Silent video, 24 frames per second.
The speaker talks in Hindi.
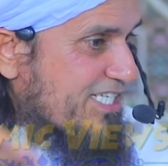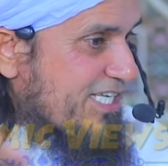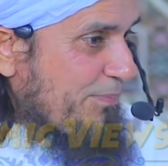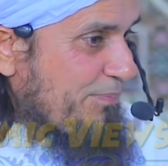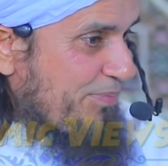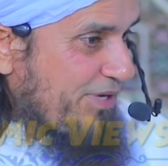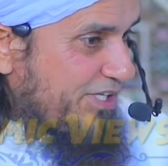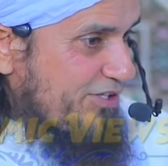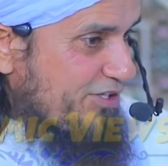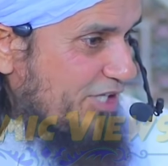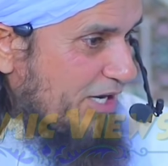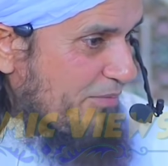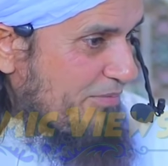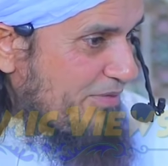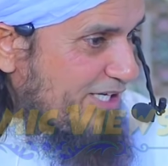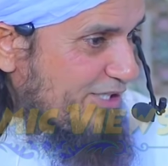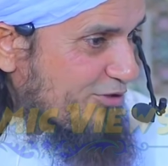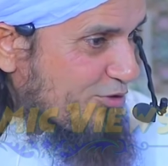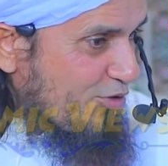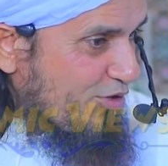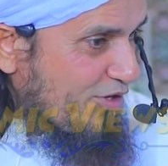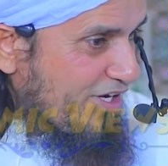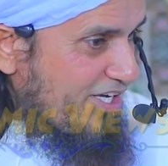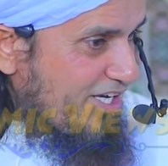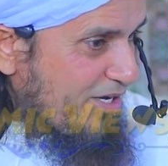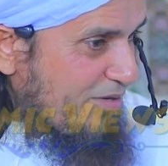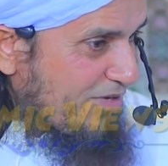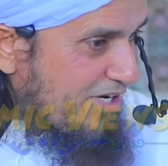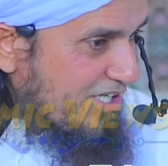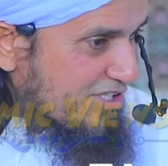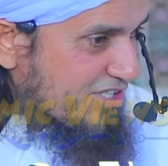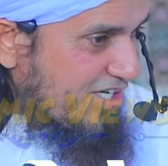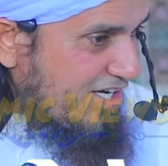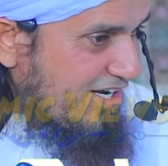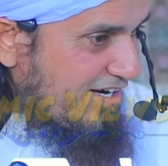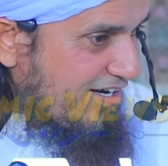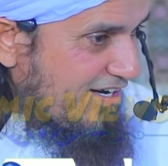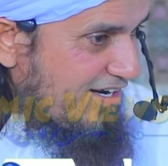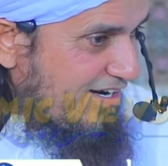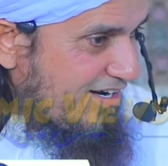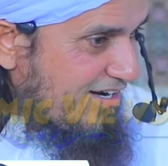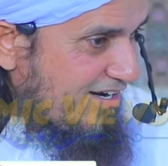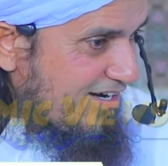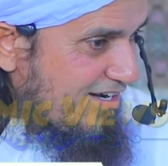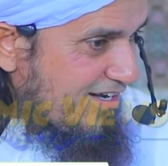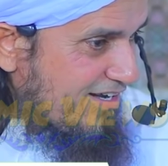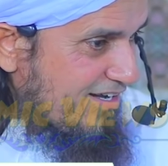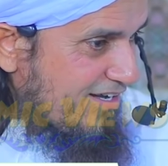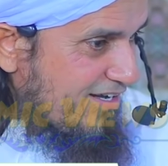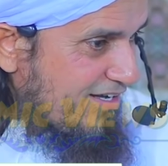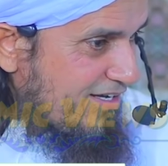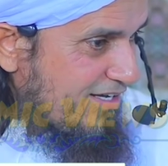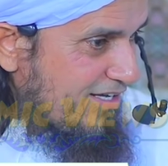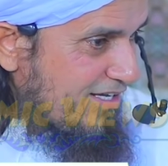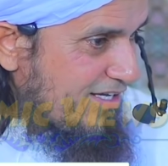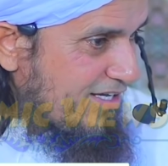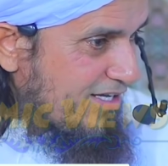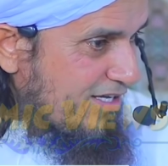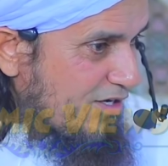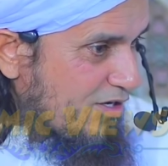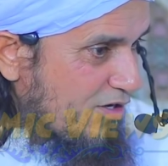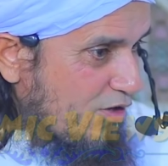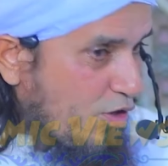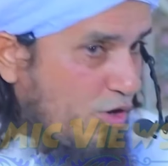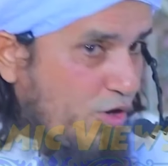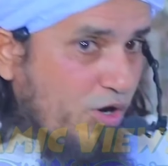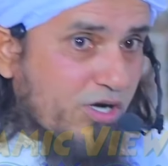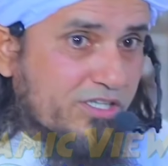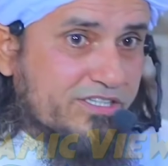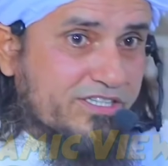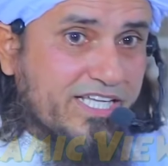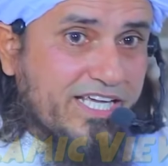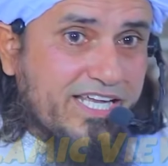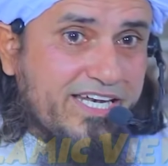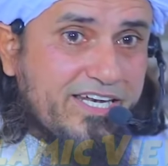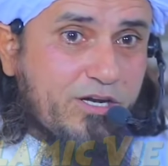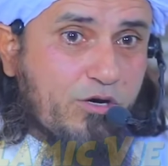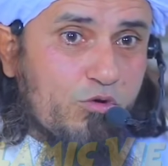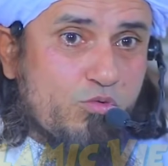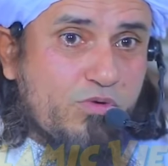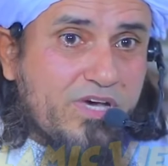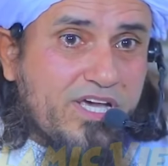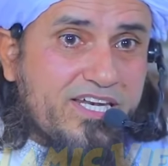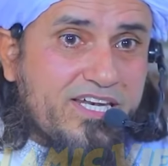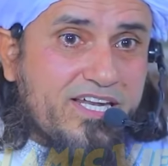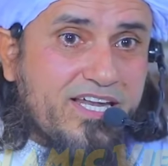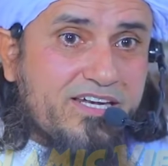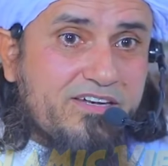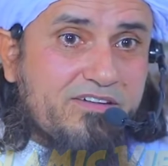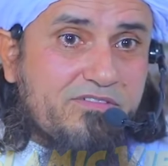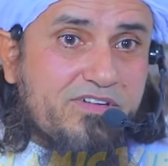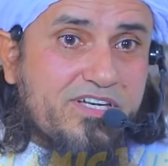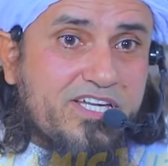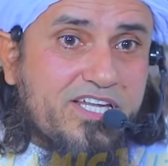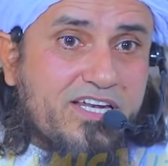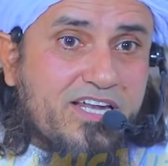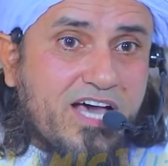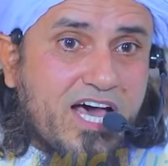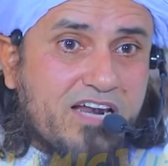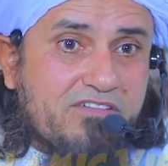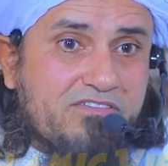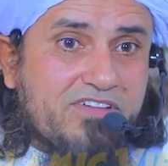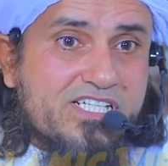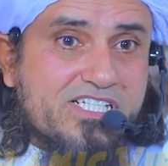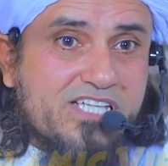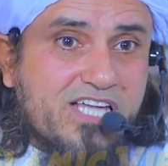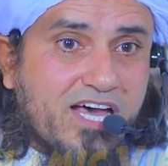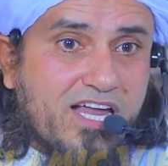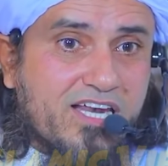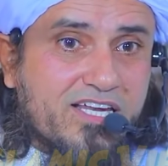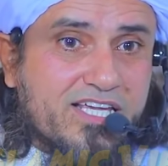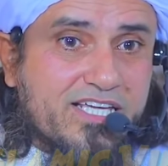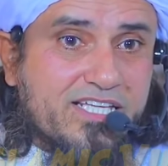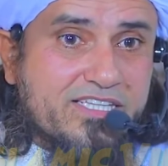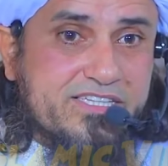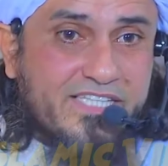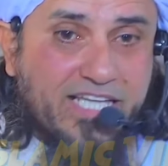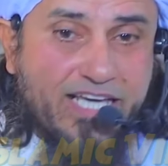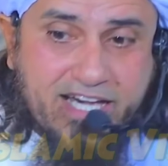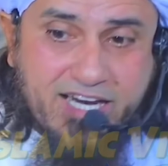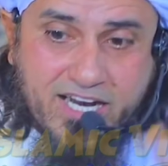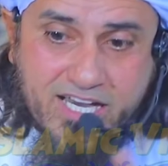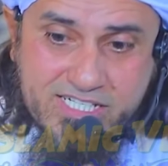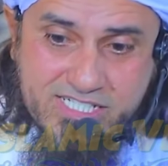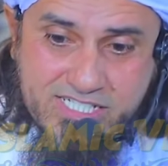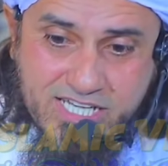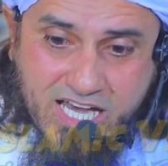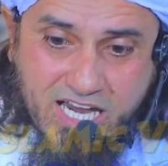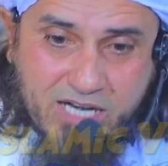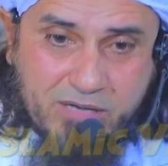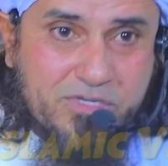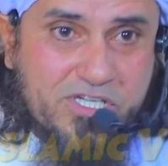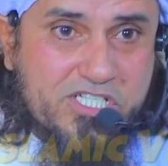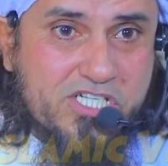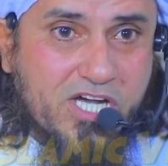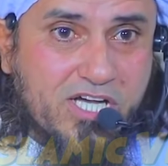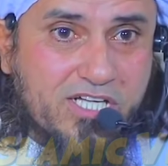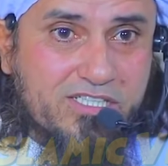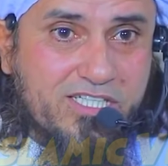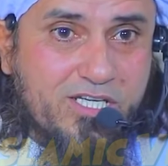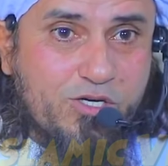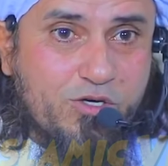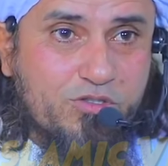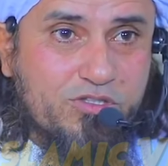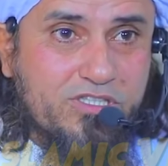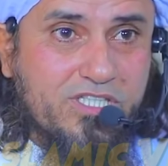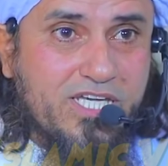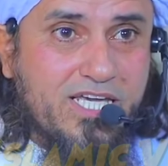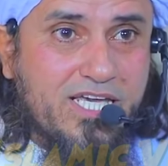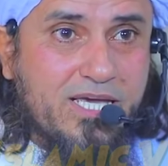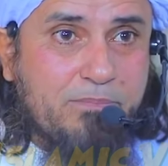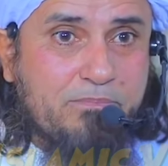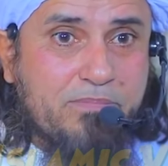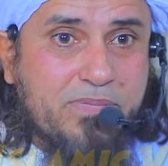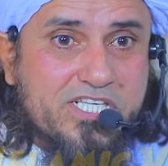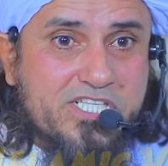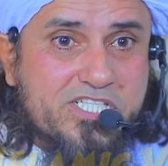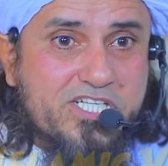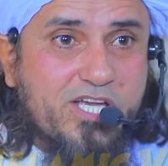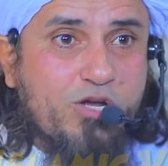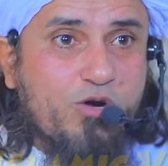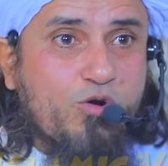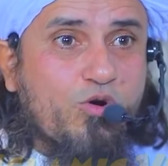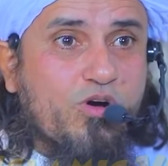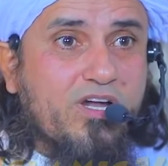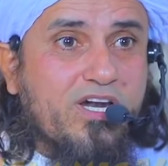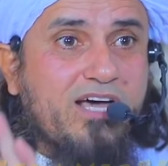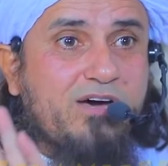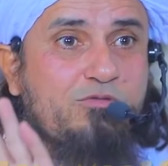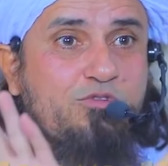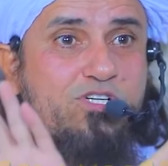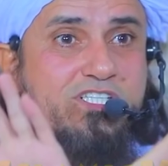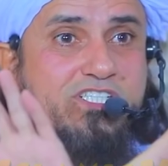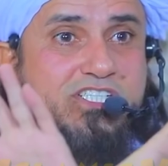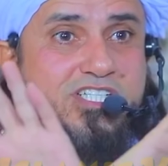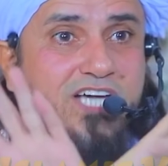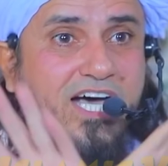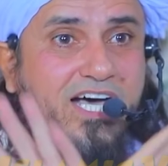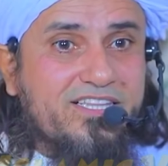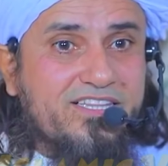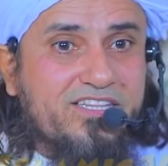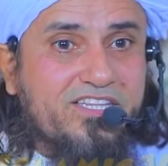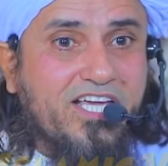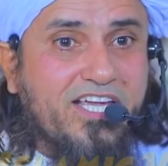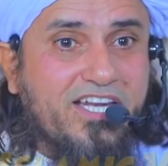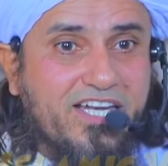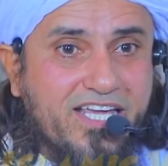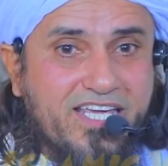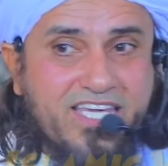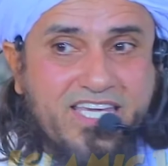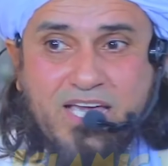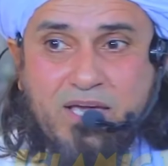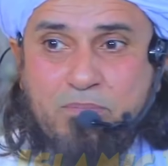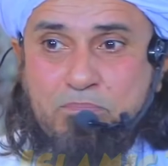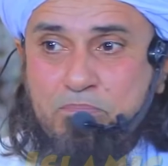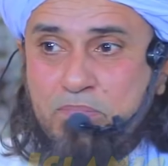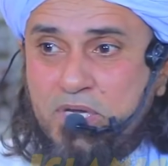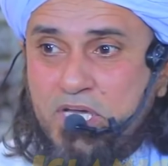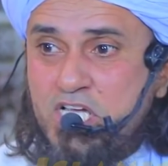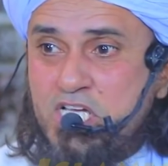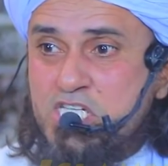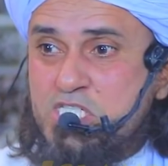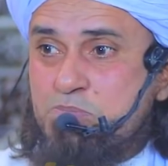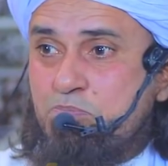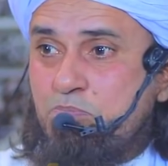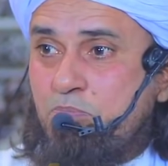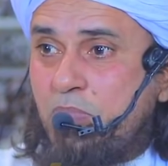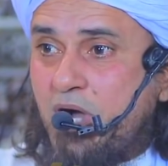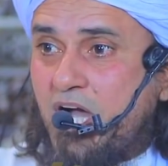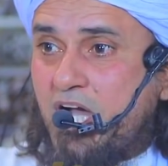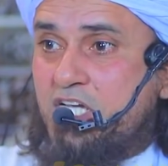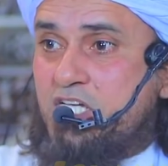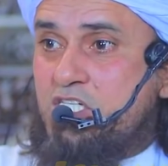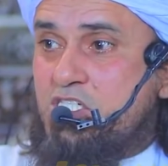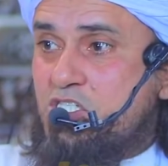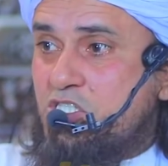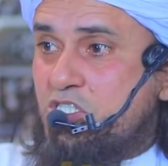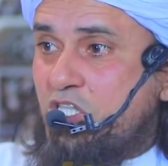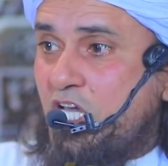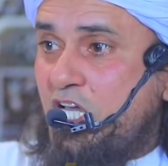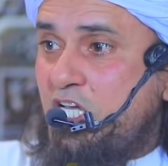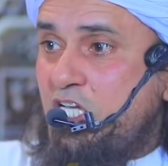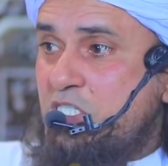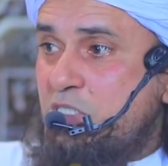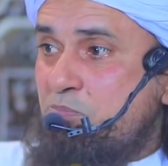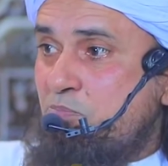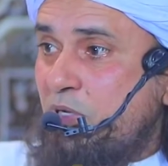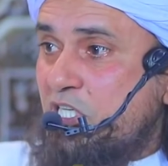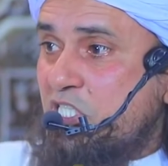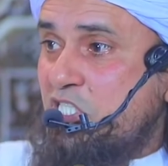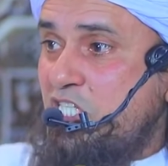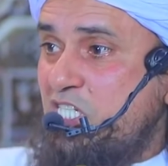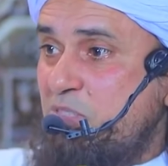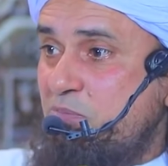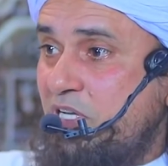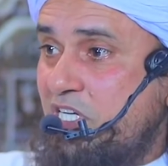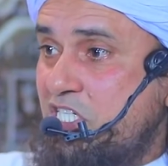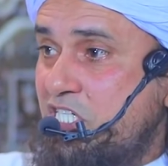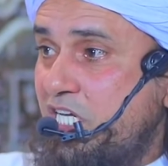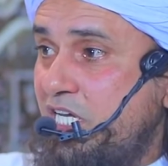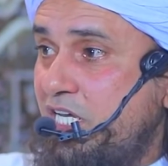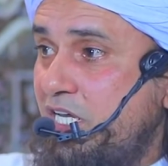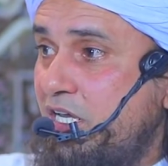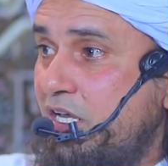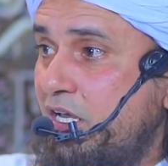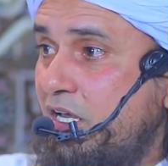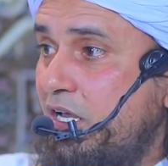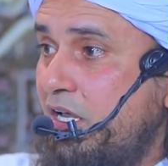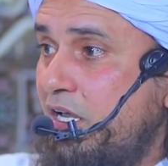सबकी तरबियत हो रही है माशाल्लाह औरतें नवे निन्यानवे साल की तेरह साल में शादी होती है बच्चे रोकना वो जानते नहीं है बीस बाईस तेईस पच्चीस बच्चे